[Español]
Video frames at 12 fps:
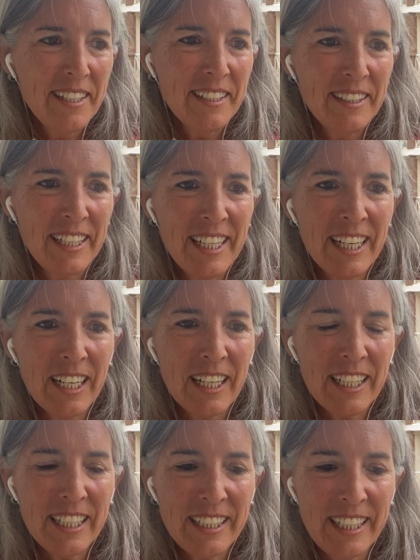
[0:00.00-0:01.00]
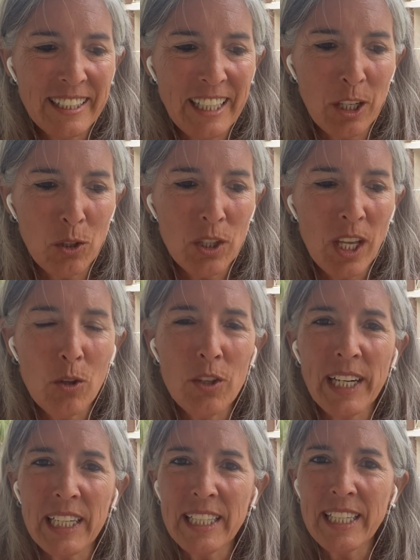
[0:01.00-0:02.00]
tener y estar rodeado de
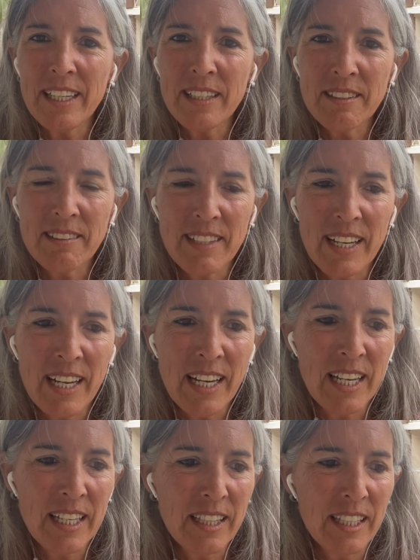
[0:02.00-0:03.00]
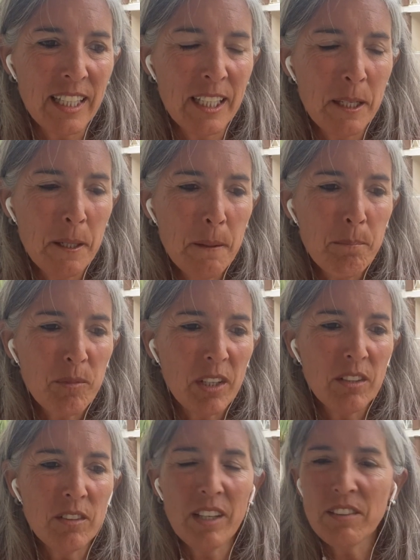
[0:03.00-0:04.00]
riquezas, de
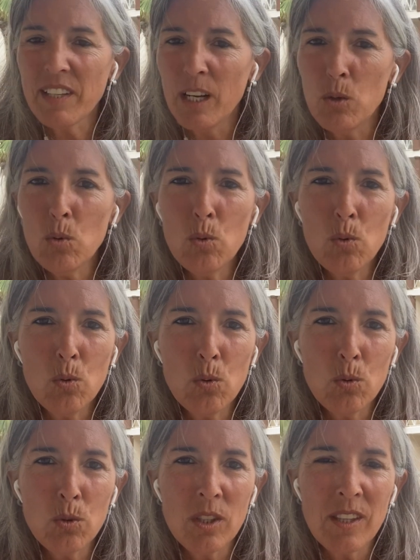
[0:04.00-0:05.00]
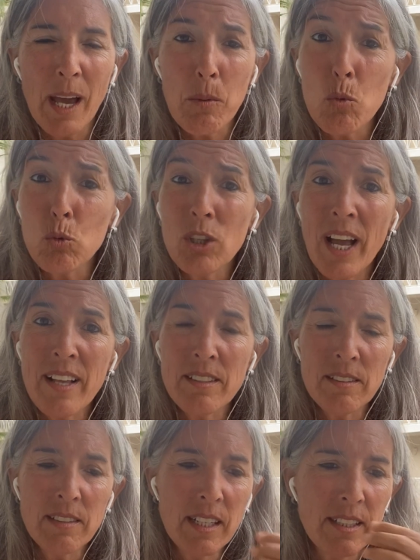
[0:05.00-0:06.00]
salud, de
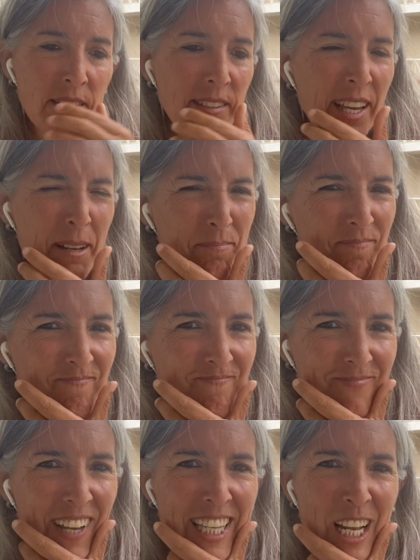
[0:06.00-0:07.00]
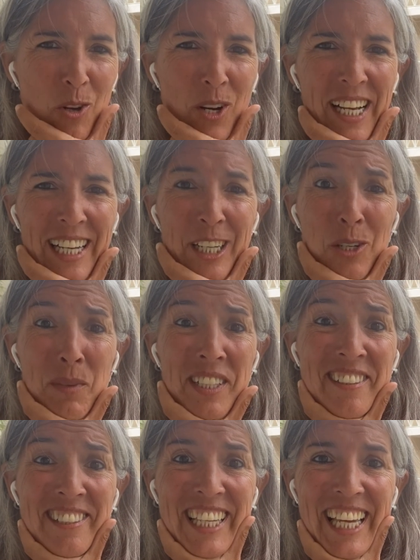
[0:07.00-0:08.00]
abundancia, él decía, hay algo acá que no me
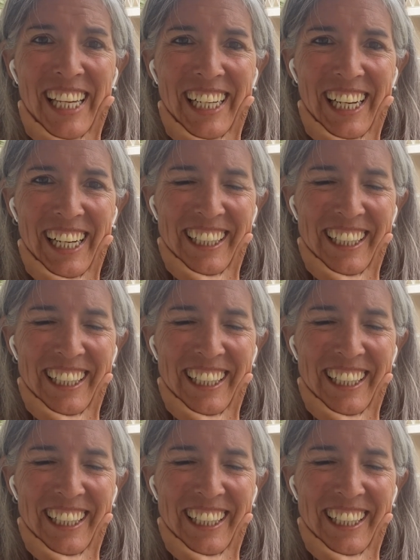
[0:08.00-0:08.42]
cierra